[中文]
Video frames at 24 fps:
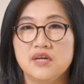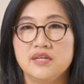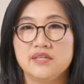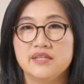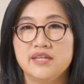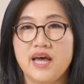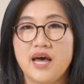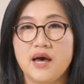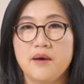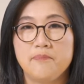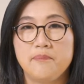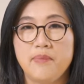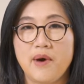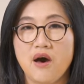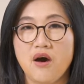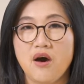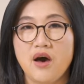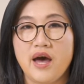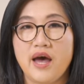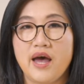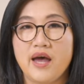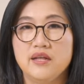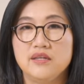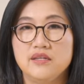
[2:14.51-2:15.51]
那包
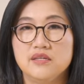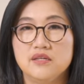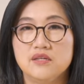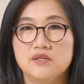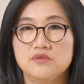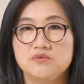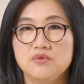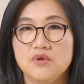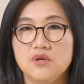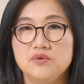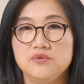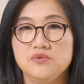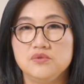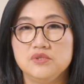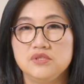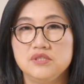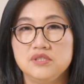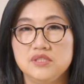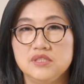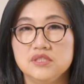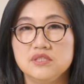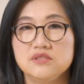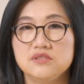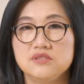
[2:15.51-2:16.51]
含呢对于
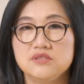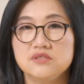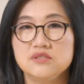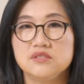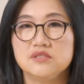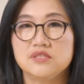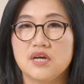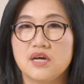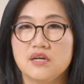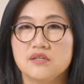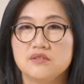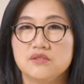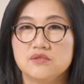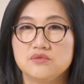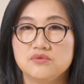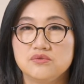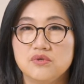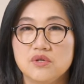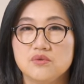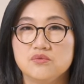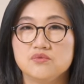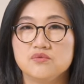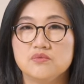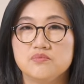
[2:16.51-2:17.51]
新市场的
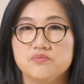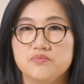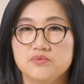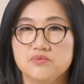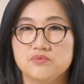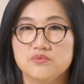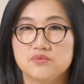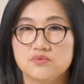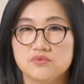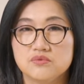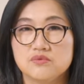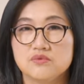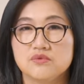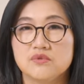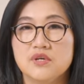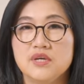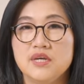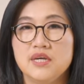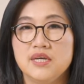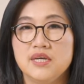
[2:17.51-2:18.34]
税务补助，